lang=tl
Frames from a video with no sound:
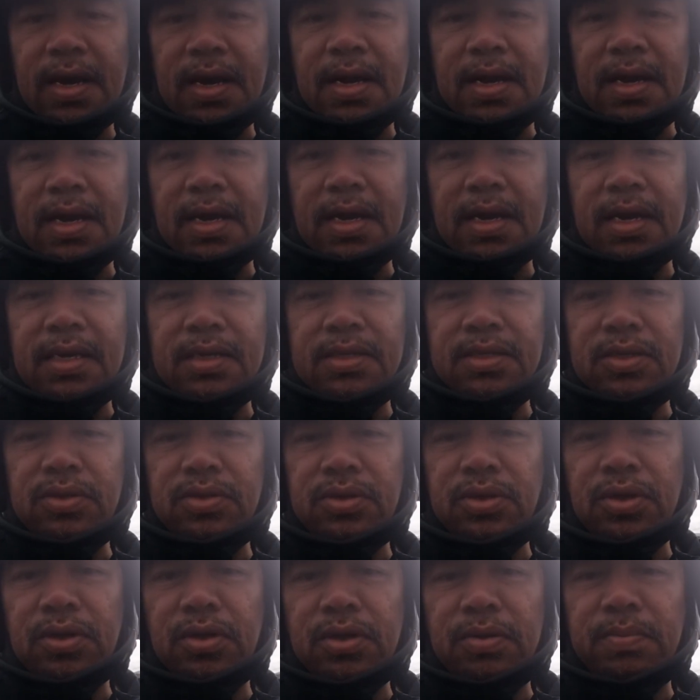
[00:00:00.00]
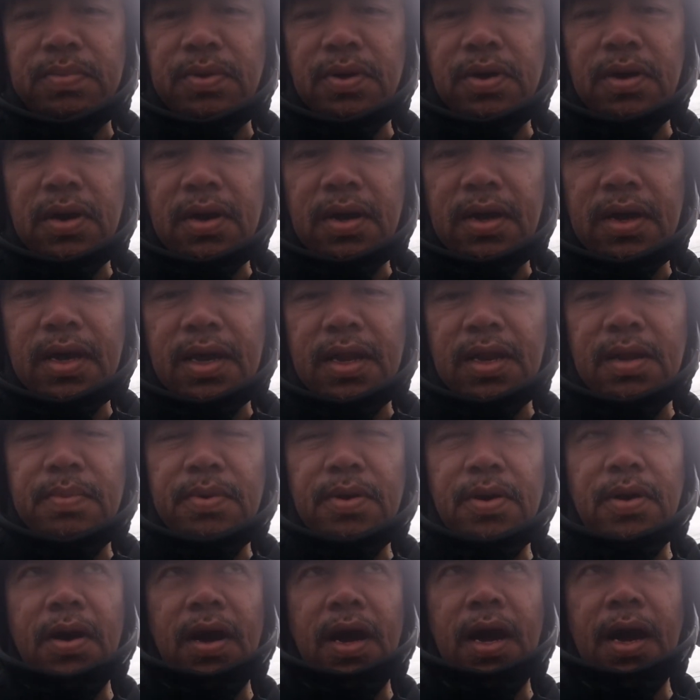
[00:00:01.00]
Uh, susunod po, ano
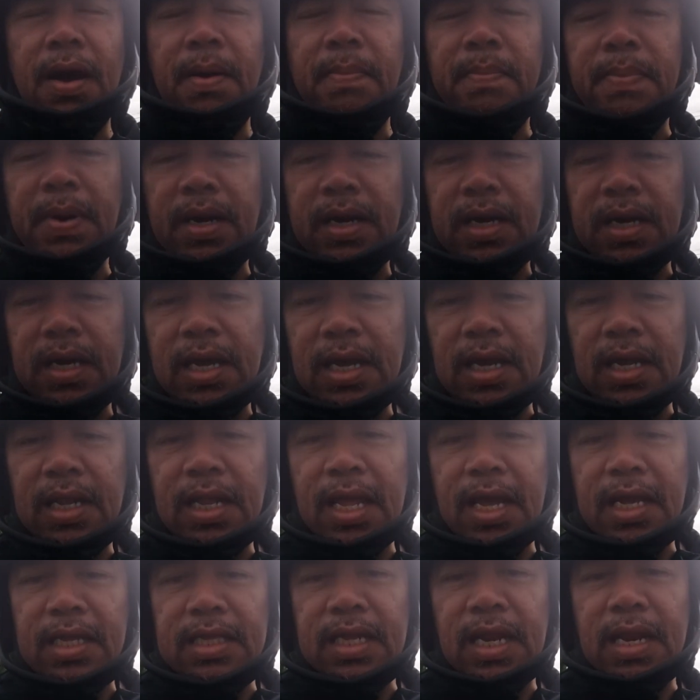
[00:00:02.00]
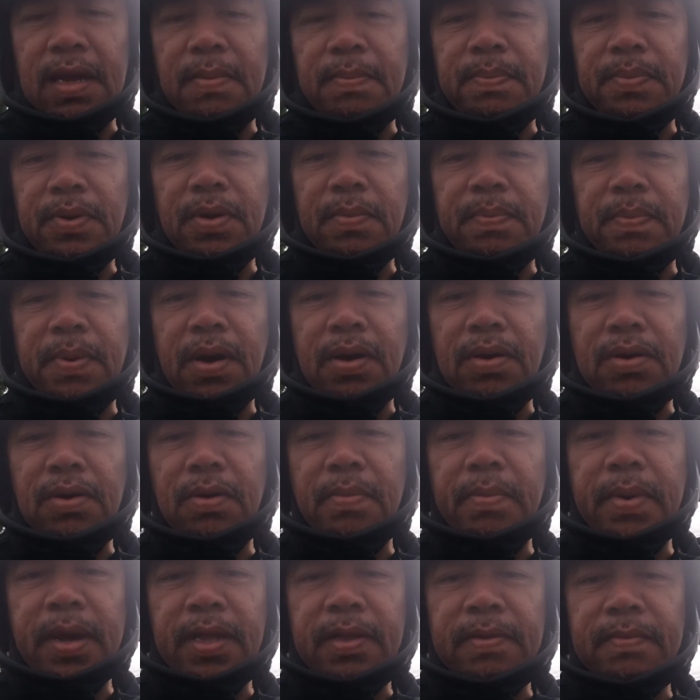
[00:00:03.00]
po, uh, paki-like na lang po,
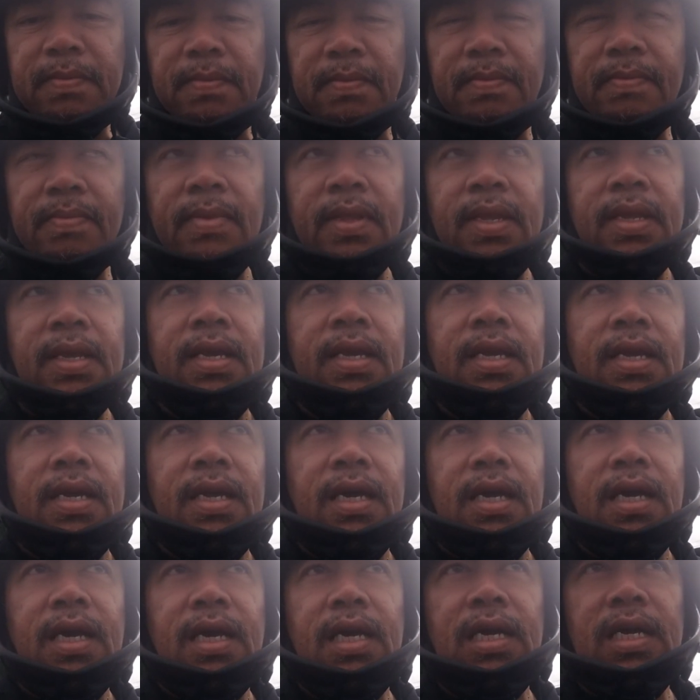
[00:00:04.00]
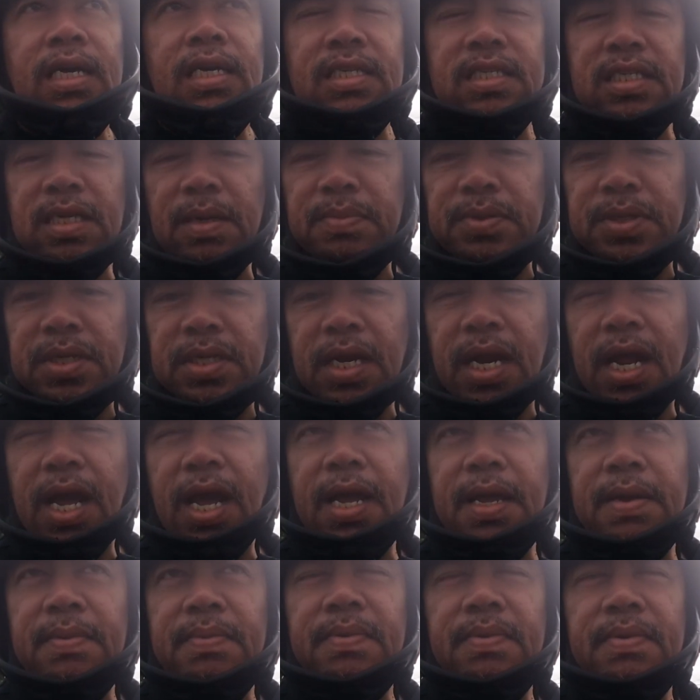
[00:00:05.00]
pa-comment, uh,
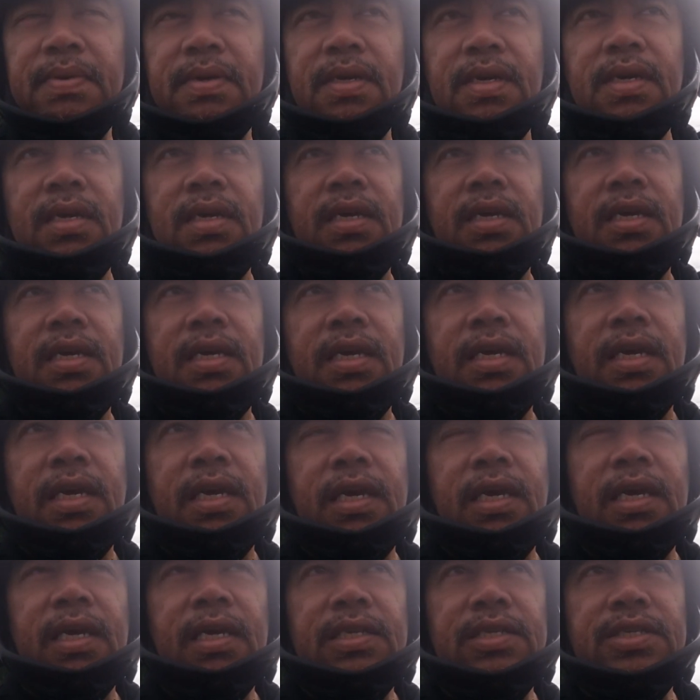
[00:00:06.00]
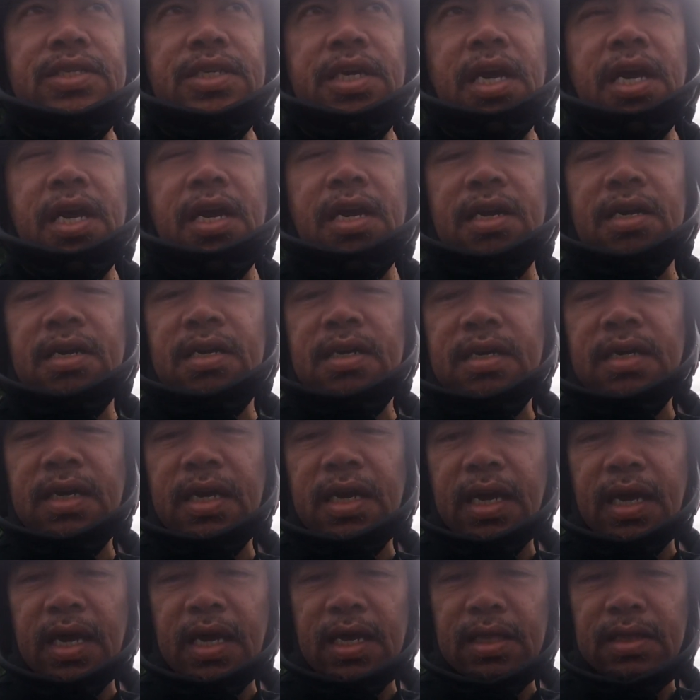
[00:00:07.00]
subscribe, and share
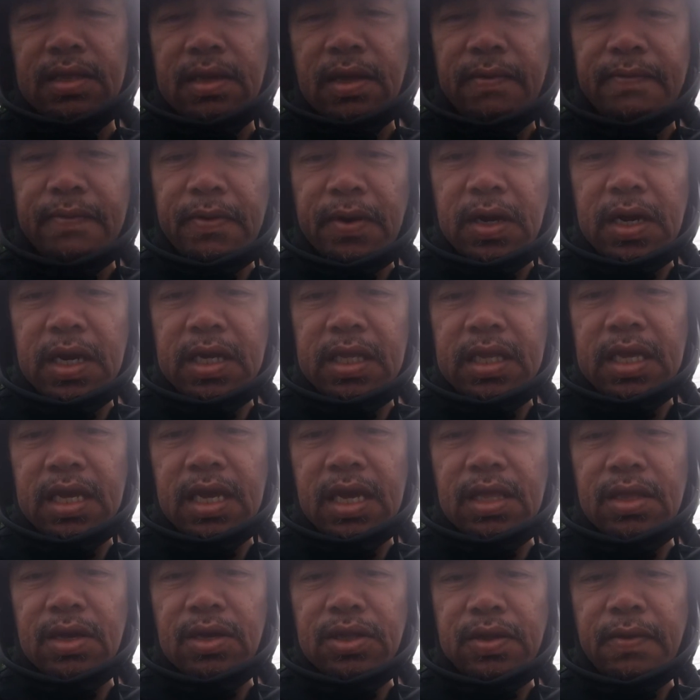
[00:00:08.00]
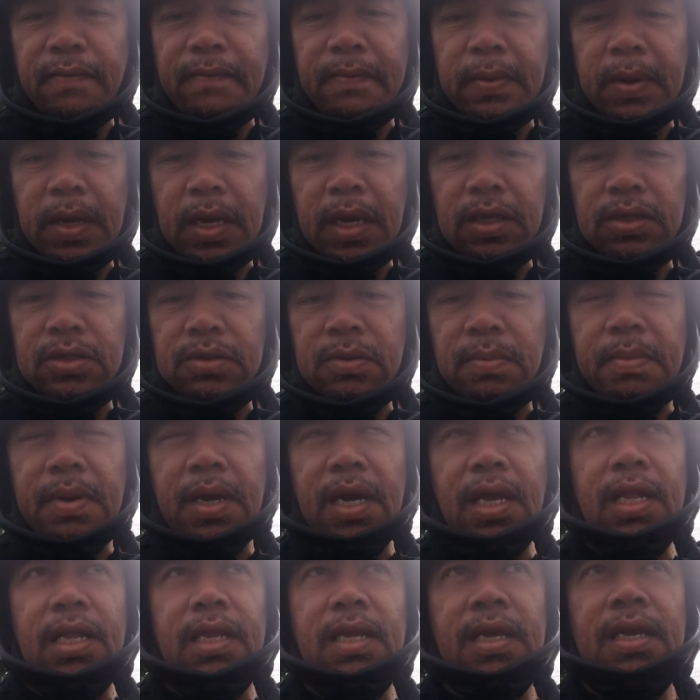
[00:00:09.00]
and don't forget the notification
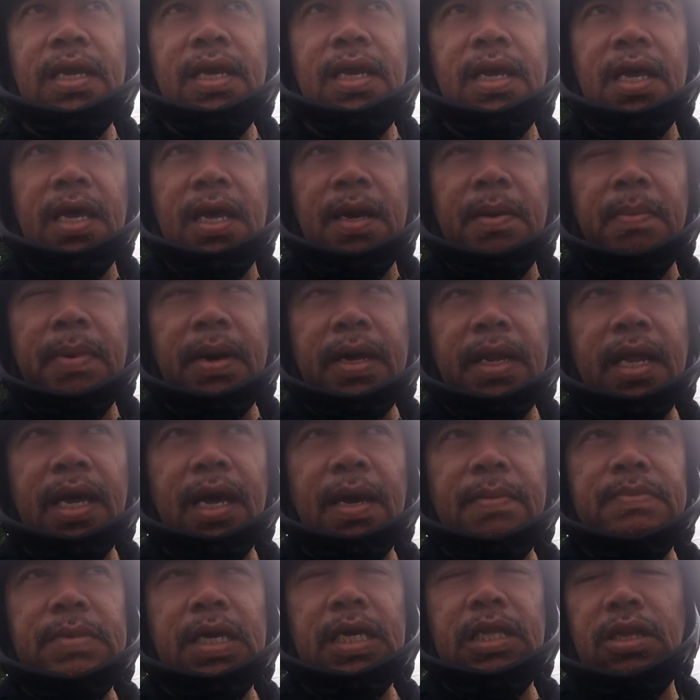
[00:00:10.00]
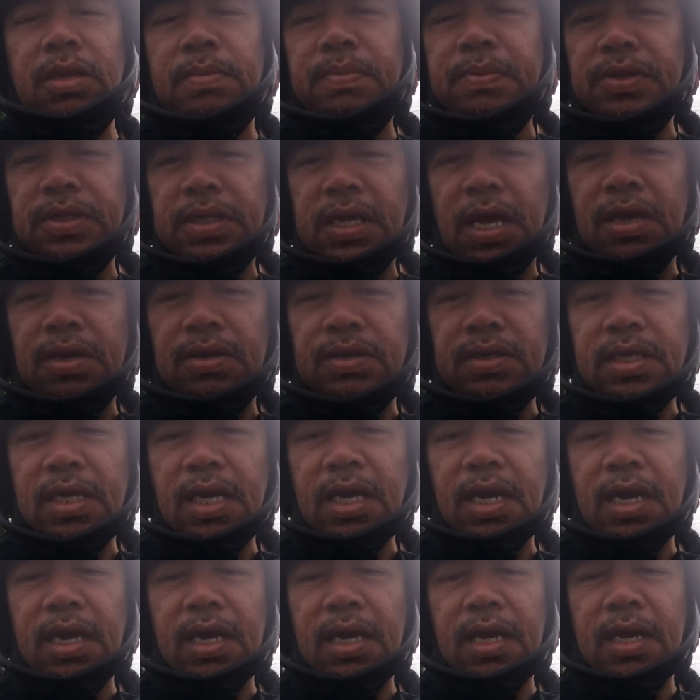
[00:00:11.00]
bell para updated po tayo
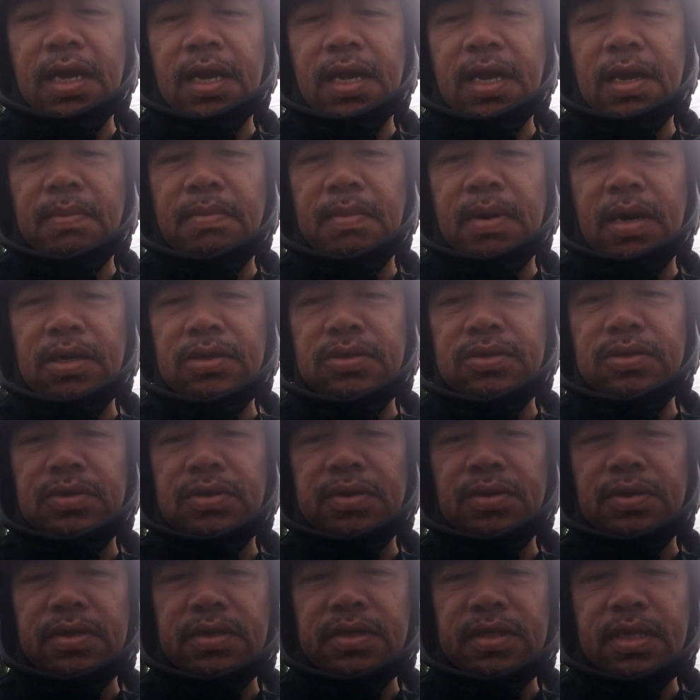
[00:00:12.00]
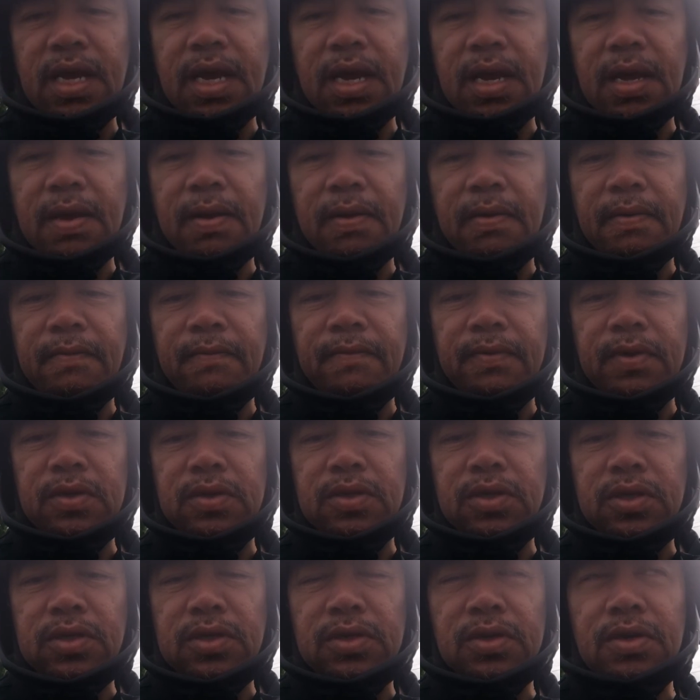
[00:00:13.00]
sa mga susunod na
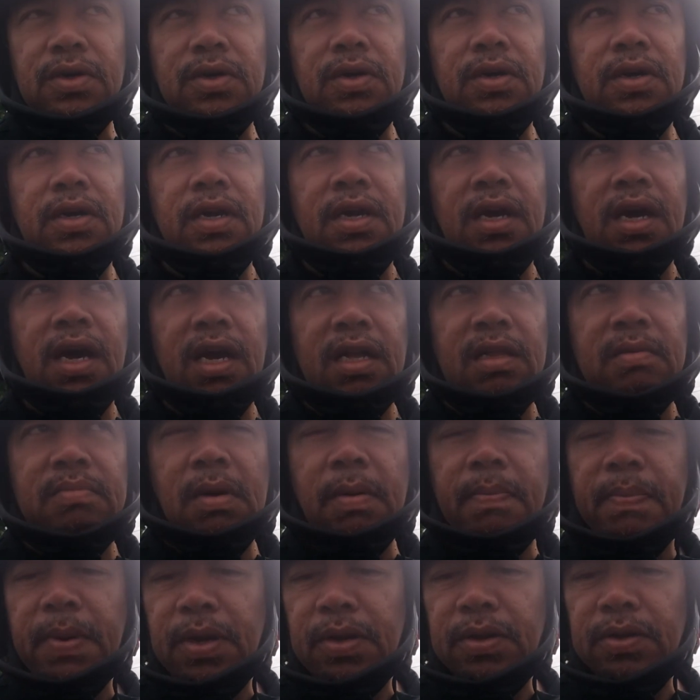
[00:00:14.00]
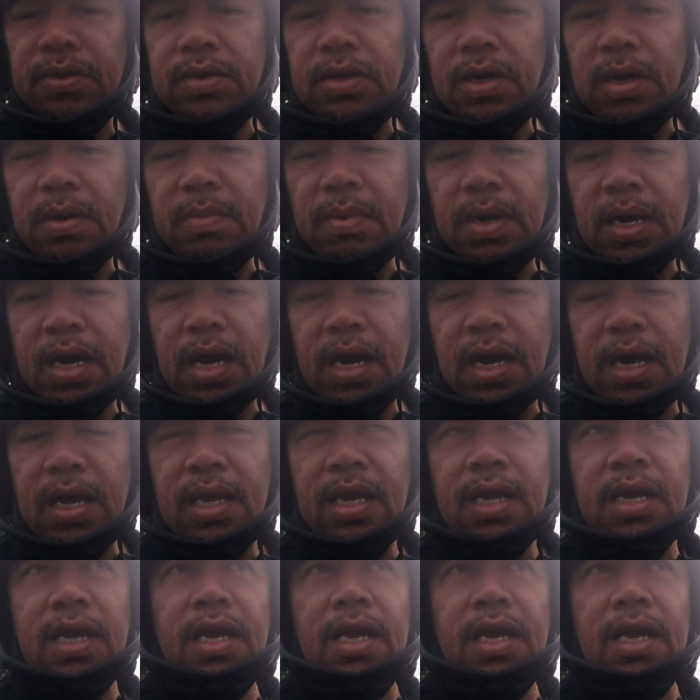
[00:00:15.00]
videos ko at mapanood nyo ang mga,